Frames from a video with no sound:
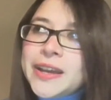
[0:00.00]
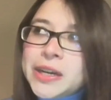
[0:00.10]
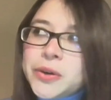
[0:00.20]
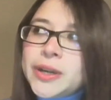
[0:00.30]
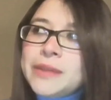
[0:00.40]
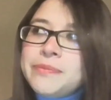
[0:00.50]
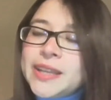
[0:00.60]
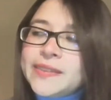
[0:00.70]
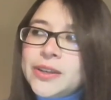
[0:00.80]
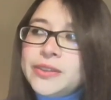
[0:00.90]
ahora
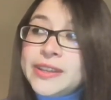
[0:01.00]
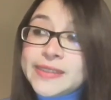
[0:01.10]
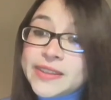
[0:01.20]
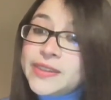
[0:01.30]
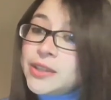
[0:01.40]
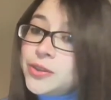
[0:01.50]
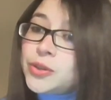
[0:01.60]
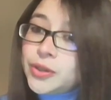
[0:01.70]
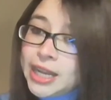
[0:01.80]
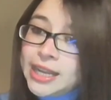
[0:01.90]
para hacer una estancia
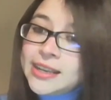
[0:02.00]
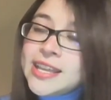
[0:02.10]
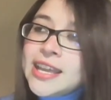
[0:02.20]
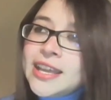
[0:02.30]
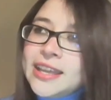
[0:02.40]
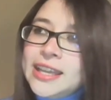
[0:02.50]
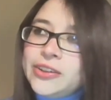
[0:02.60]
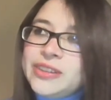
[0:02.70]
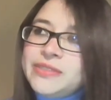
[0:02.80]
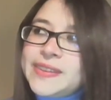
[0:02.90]
doctoral en
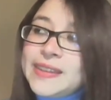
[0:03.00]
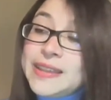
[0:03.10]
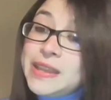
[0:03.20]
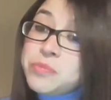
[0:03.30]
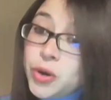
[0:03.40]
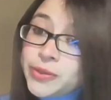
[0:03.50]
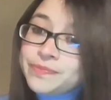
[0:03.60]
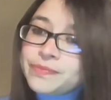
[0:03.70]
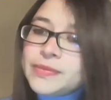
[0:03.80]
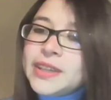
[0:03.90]
la Universidad de
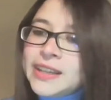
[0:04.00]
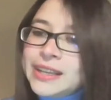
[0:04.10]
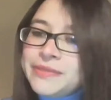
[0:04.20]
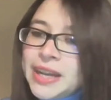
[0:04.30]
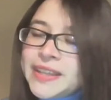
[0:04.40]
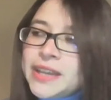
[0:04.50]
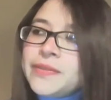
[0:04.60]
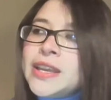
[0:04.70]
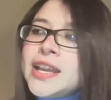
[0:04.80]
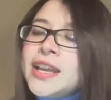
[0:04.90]
Bonn, en
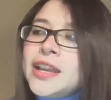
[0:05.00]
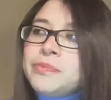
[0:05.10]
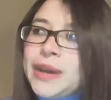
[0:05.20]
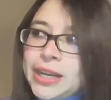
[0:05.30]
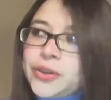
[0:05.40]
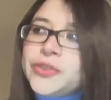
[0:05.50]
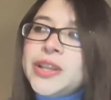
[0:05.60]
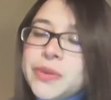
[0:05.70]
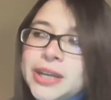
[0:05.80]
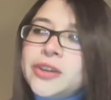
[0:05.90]
Alemania, para
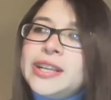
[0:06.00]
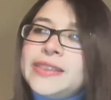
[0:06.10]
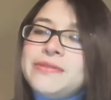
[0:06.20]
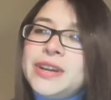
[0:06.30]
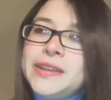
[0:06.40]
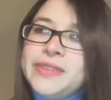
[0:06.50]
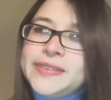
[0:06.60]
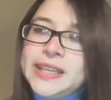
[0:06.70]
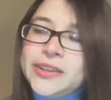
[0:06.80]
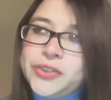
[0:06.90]
continuar con el tema de
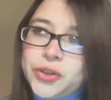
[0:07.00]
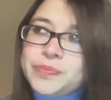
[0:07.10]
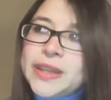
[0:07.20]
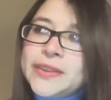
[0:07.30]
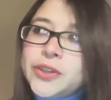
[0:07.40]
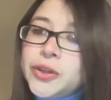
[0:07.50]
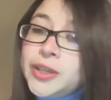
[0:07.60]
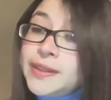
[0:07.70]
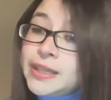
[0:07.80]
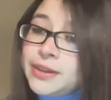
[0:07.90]
investigación.
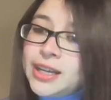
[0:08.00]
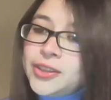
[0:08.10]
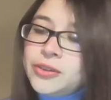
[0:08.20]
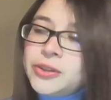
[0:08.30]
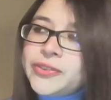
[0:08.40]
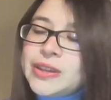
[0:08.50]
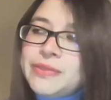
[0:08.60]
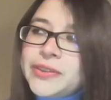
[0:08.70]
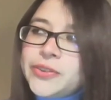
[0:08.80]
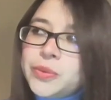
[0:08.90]
Estoy trabajando en los
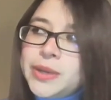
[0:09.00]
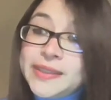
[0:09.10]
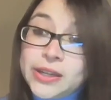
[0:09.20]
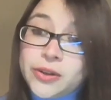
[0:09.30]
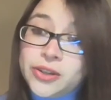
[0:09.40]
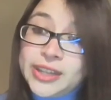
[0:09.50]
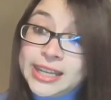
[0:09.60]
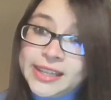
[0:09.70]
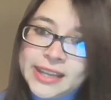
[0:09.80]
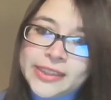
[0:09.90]
temas sobre
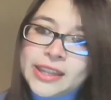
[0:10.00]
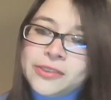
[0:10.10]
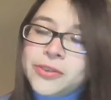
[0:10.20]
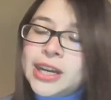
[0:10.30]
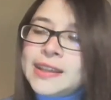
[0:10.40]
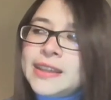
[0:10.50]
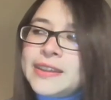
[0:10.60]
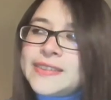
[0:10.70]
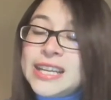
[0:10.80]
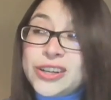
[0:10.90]
decolonialidad enfocada
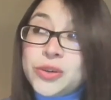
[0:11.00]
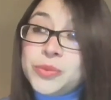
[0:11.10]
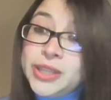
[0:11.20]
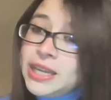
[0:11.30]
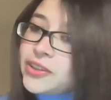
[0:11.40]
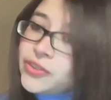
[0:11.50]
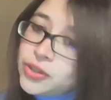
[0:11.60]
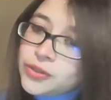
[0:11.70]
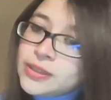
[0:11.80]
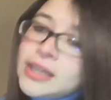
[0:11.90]
desde la
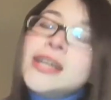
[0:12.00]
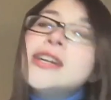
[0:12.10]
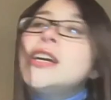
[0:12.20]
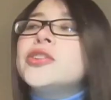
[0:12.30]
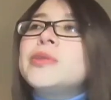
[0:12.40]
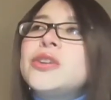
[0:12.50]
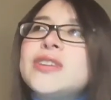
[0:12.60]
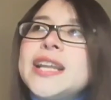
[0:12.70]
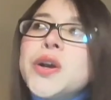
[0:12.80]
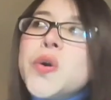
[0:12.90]
comunicación, sobre
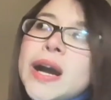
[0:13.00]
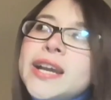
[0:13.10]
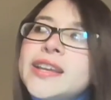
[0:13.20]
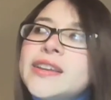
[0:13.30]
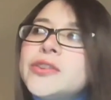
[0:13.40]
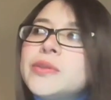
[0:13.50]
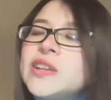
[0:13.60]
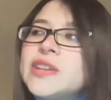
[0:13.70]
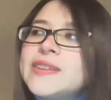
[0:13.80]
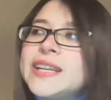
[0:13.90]
los lenguajes, sobre
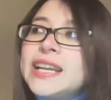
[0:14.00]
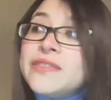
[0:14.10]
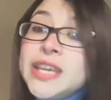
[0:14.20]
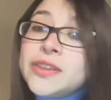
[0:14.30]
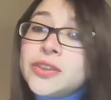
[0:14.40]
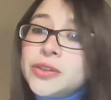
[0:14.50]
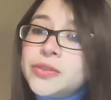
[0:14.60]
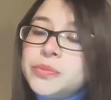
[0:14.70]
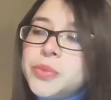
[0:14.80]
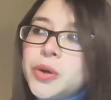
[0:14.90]
los
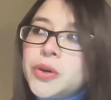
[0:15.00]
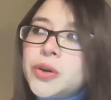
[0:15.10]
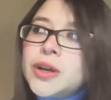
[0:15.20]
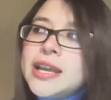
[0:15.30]
acercamientos, un poco